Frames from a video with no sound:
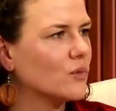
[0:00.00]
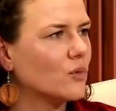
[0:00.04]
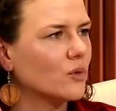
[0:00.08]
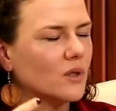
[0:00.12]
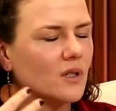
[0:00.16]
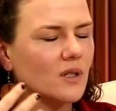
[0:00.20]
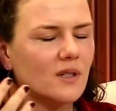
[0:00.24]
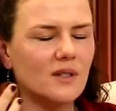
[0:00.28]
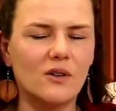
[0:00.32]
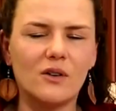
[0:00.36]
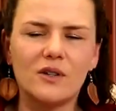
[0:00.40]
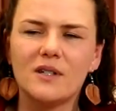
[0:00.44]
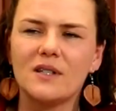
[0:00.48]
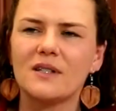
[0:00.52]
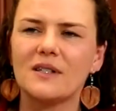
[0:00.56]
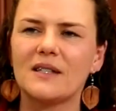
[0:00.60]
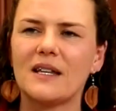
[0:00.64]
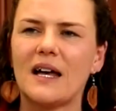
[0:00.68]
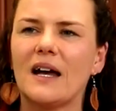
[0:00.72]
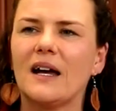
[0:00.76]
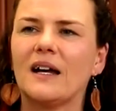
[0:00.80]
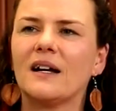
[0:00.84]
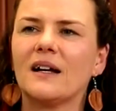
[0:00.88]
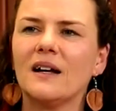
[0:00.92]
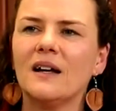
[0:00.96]
und solche
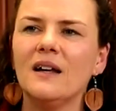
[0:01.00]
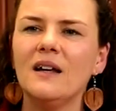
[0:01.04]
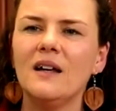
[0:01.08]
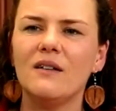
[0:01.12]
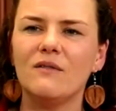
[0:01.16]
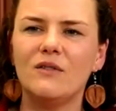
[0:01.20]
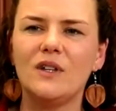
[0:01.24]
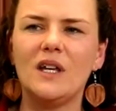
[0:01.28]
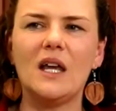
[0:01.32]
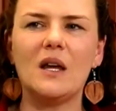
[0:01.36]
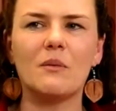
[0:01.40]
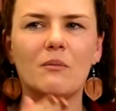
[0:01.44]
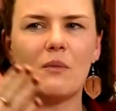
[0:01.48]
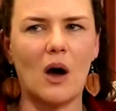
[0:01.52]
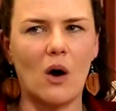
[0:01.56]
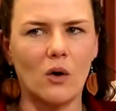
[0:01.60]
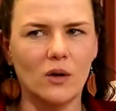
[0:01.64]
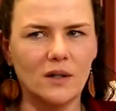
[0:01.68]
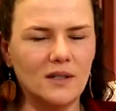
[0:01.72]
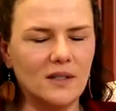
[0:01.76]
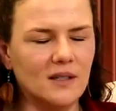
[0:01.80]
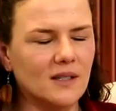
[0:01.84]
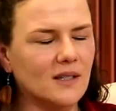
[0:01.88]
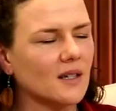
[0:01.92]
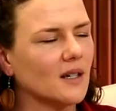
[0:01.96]
Sachen, wie eben auch
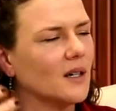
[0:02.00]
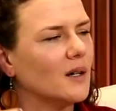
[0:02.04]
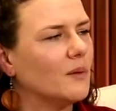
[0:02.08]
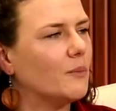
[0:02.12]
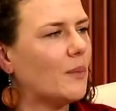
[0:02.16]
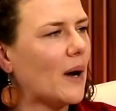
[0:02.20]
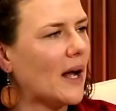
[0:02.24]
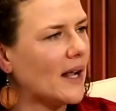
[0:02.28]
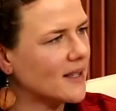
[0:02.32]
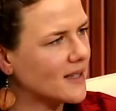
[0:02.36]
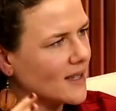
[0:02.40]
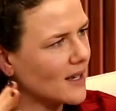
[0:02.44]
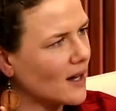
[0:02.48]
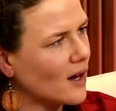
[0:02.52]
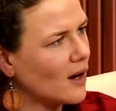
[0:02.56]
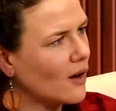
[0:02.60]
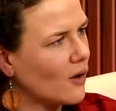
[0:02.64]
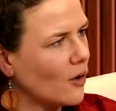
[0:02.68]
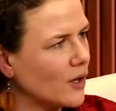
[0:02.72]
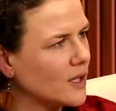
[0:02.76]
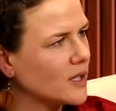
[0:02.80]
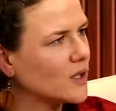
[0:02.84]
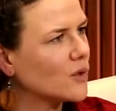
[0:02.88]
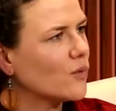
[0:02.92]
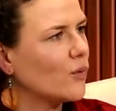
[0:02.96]
diese Walzer,
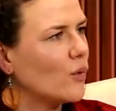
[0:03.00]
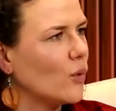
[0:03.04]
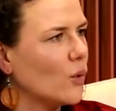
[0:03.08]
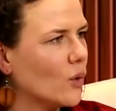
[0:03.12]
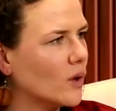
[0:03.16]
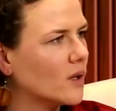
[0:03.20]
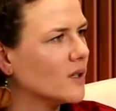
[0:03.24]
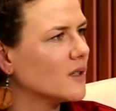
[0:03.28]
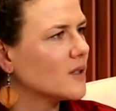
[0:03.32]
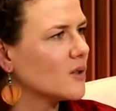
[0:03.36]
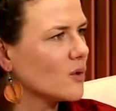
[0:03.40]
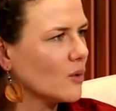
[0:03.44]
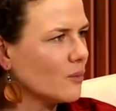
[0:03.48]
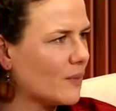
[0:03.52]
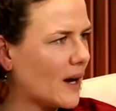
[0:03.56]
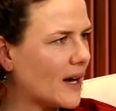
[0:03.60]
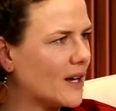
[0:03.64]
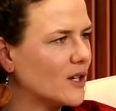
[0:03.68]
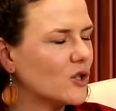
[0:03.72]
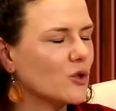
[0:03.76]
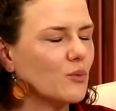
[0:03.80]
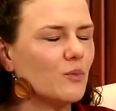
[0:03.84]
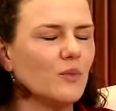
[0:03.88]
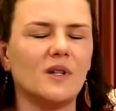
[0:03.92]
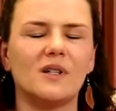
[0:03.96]
Holzvögel zum
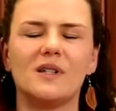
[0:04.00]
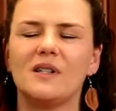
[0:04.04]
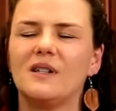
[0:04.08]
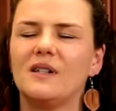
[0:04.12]
Beispiel,